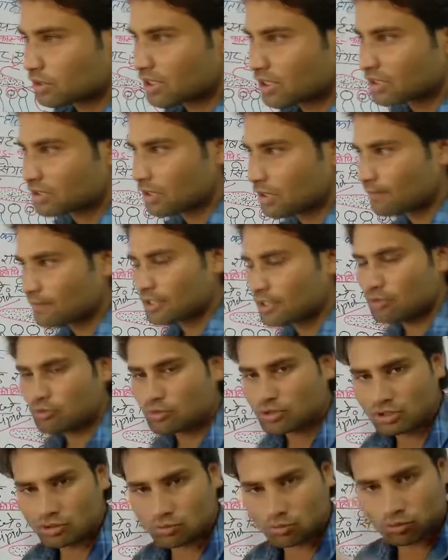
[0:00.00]
द्रव्य नहीं होती
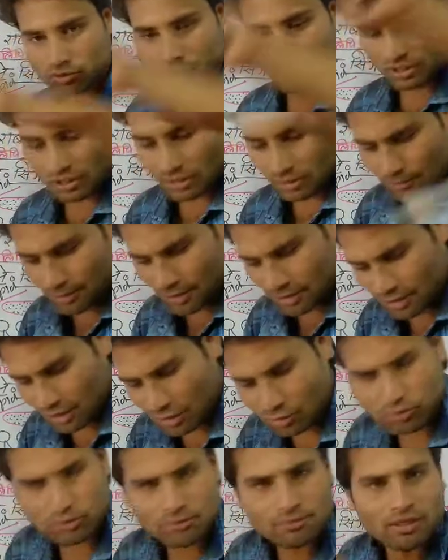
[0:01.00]
कोशिका उसके तरफ के चारों तरफ
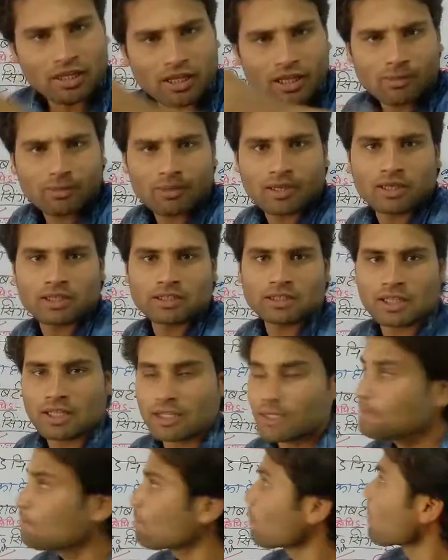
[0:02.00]
घेर बना लेता है
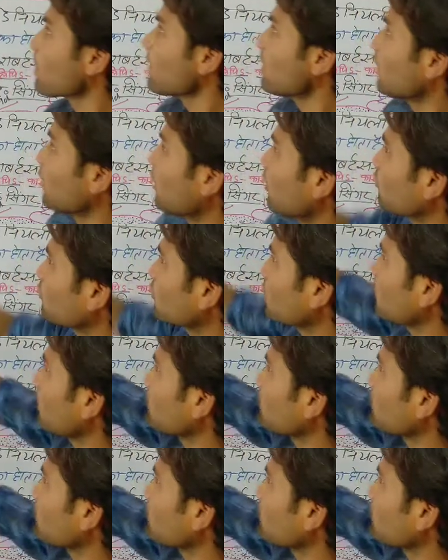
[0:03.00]
और उसके बाद आती